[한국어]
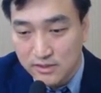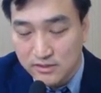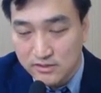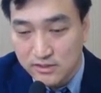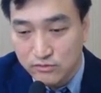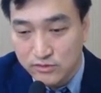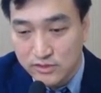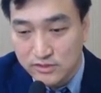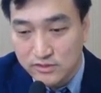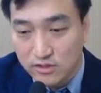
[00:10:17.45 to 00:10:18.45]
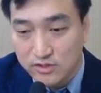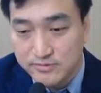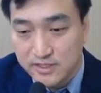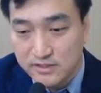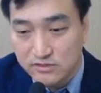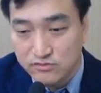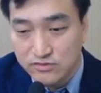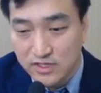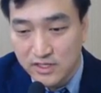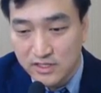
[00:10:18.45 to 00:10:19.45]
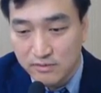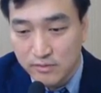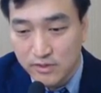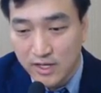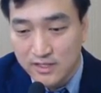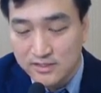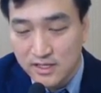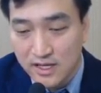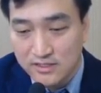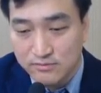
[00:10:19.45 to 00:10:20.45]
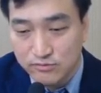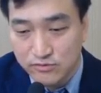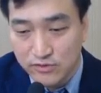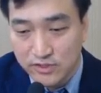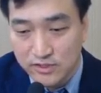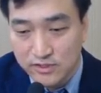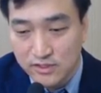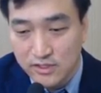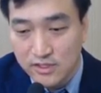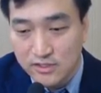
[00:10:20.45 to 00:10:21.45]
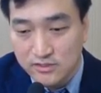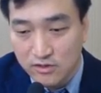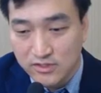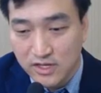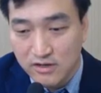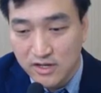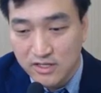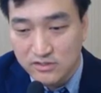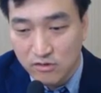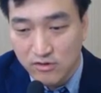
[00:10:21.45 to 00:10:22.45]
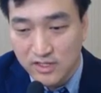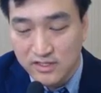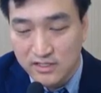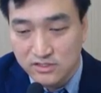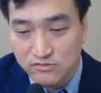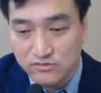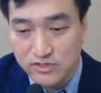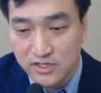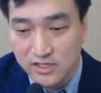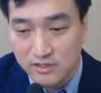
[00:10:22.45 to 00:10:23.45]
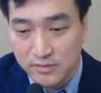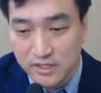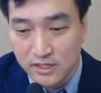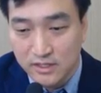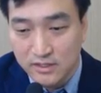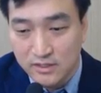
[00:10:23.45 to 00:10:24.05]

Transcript: 그 이유는 전립선을 수술하게 되면 항상 같이 붙어있는 정낭과 정관을 같이 수술하게 됩니다.